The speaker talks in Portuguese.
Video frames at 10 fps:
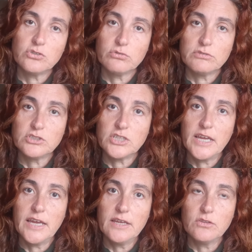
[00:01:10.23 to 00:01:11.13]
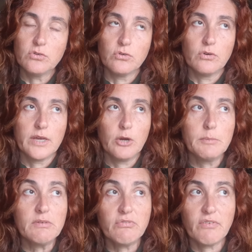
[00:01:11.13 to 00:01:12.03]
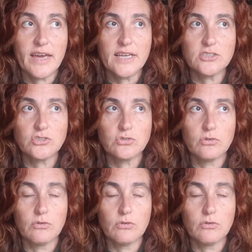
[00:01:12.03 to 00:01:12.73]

outro jeito, eu me fecho